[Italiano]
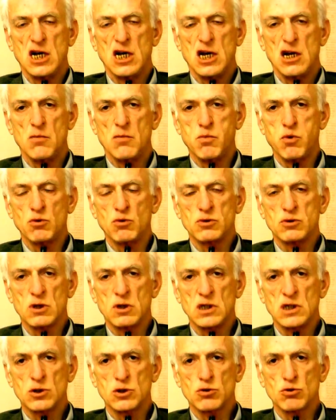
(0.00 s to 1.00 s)
Il punto
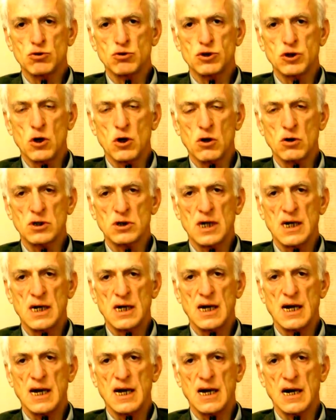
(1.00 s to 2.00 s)
in
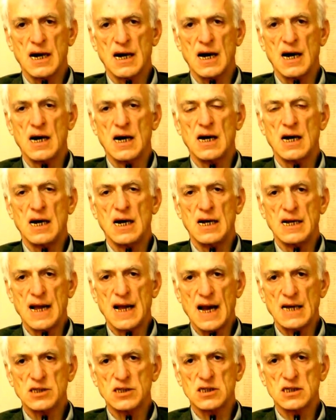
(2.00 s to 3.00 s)
discussione era le
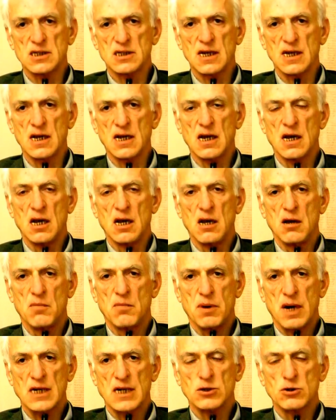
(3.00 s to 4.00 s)
nascite
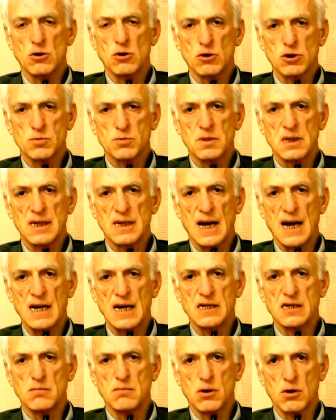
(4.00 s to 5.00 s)
presso
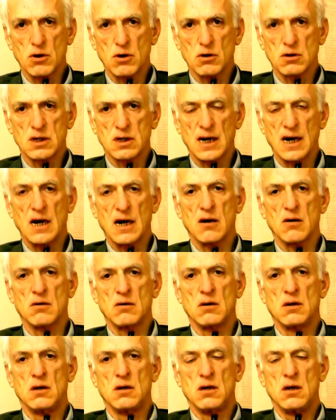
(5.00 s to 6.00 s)
l'ospedale di
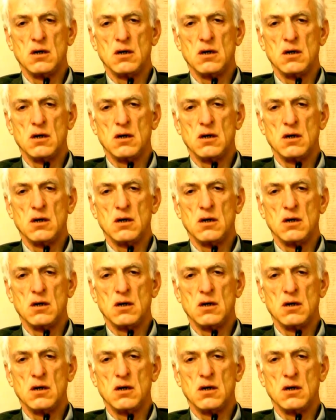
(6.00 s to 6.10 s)
Borgotaro.